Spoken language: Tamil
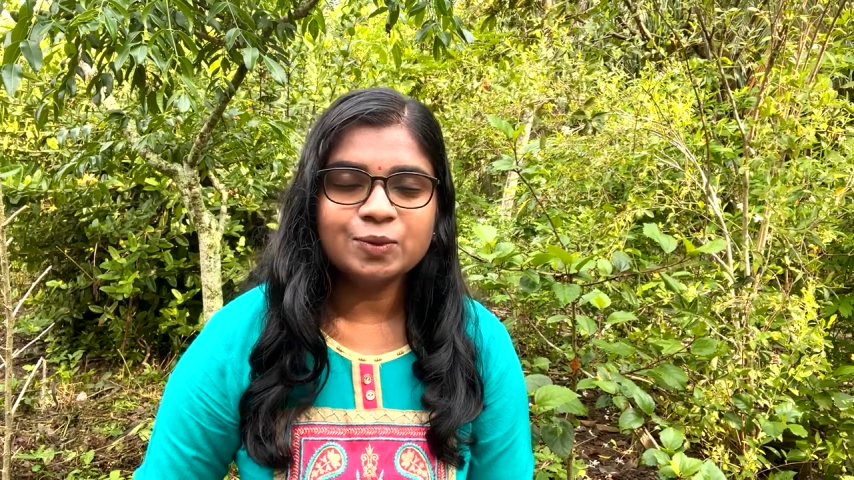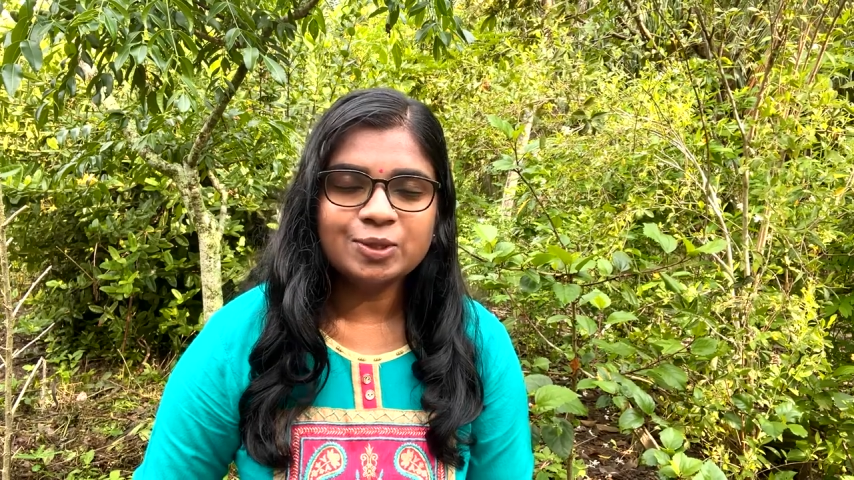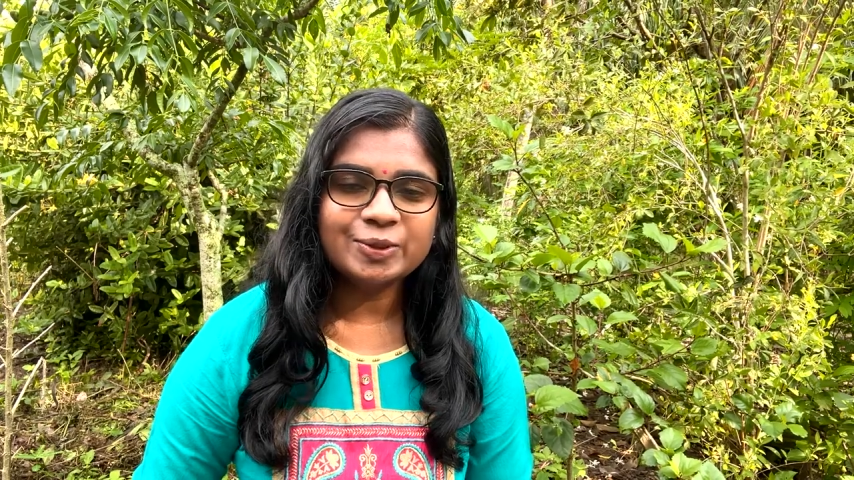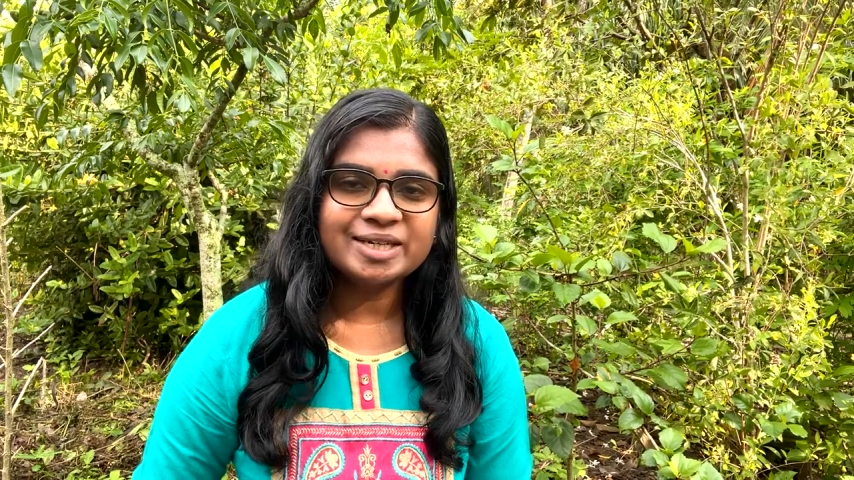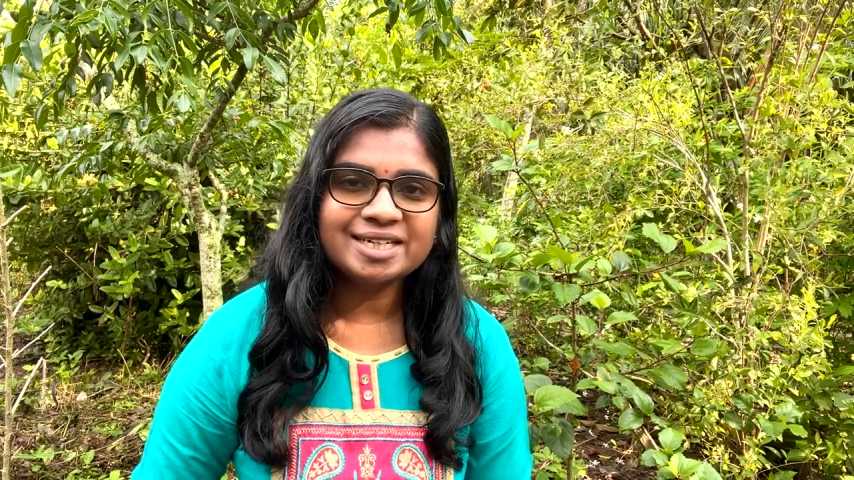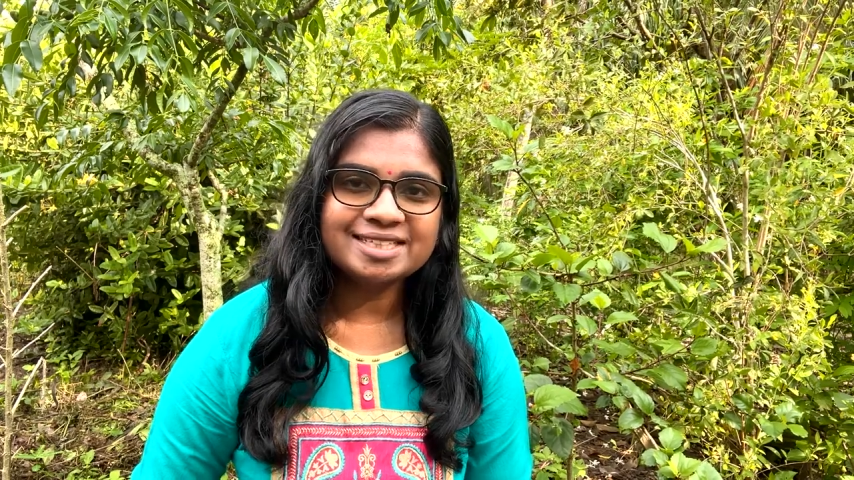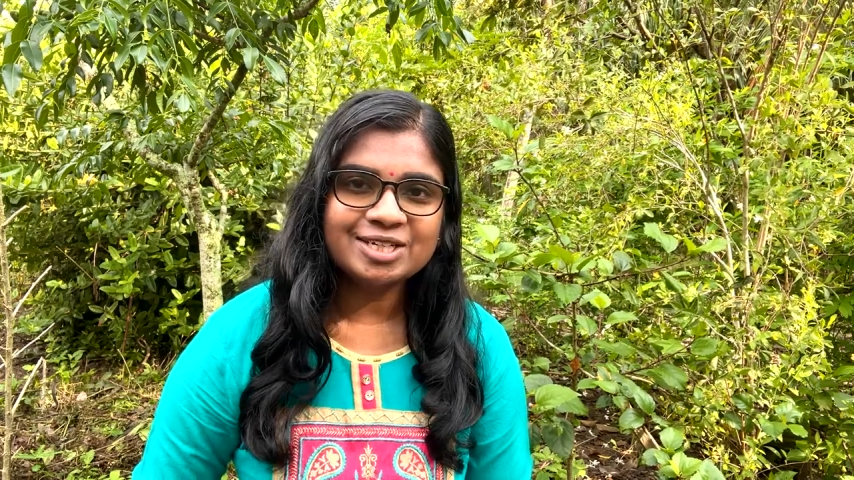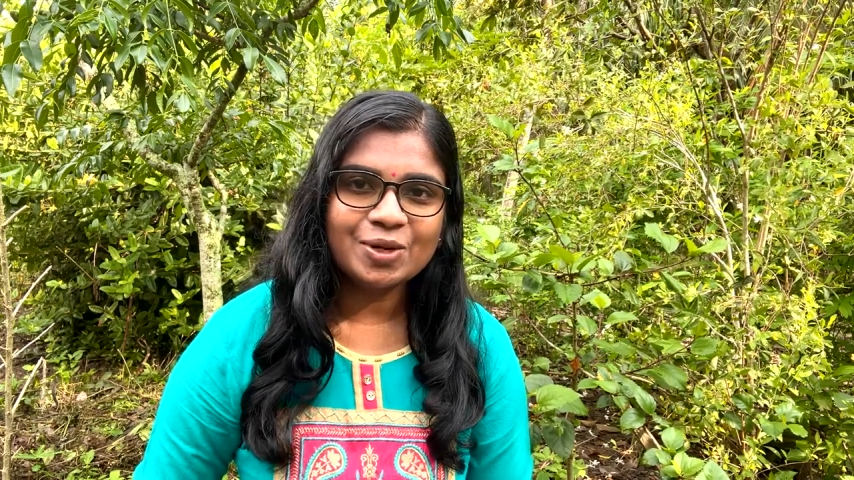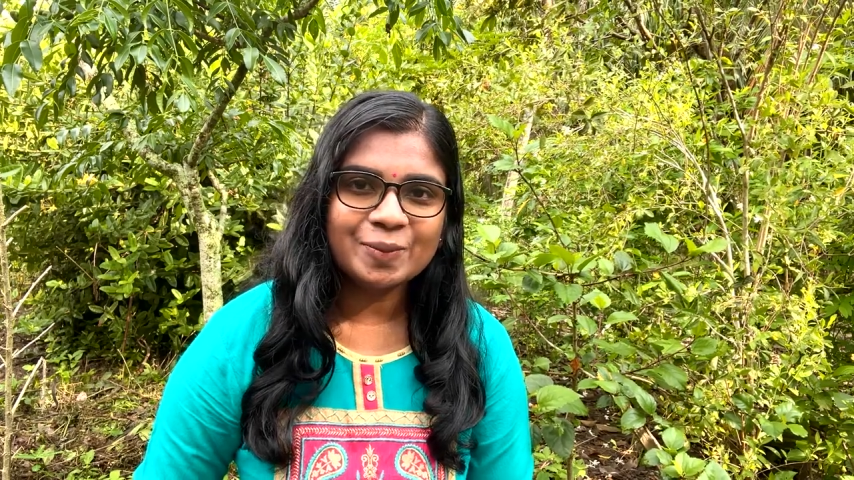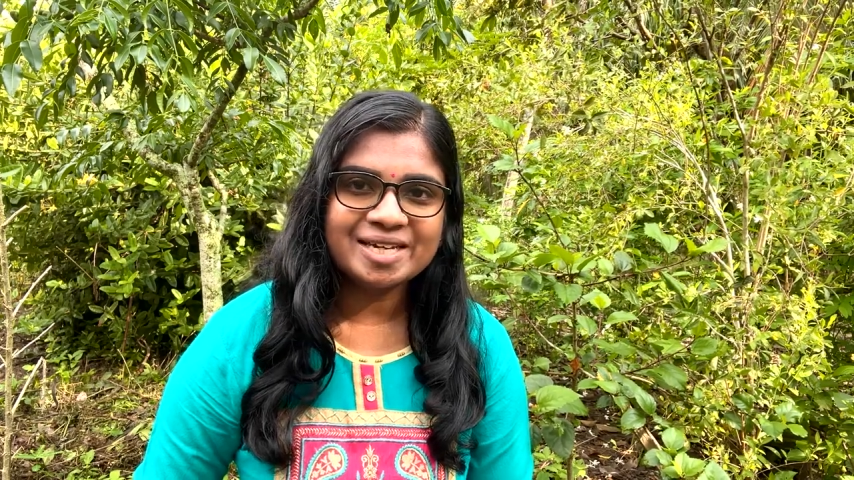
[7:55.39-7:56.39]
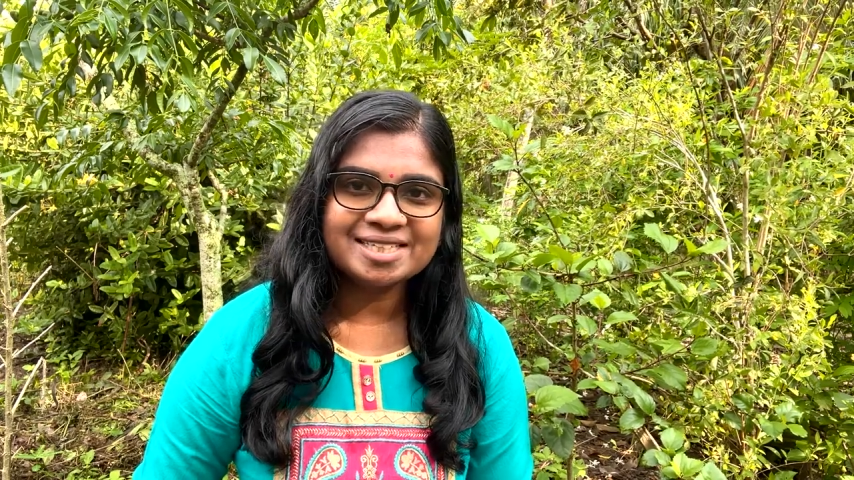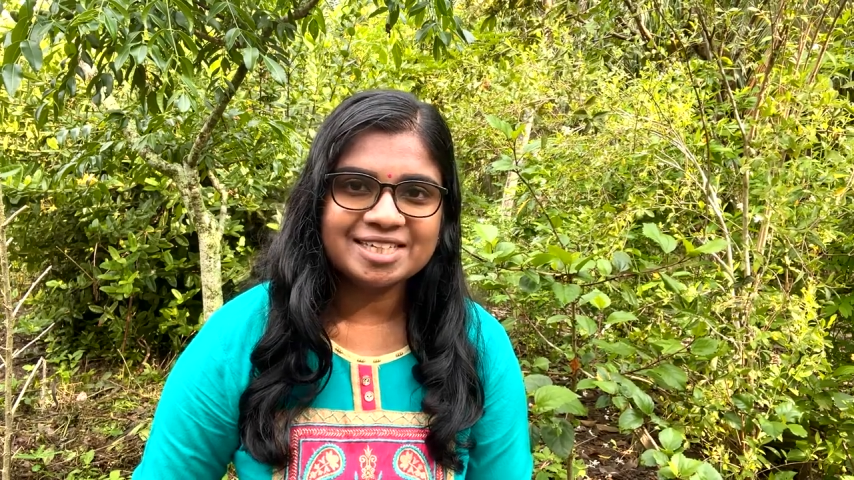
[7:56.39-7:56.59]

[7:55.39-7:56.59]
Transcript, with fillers: உங்களுடைய கருத்தை கமெண்ட்ல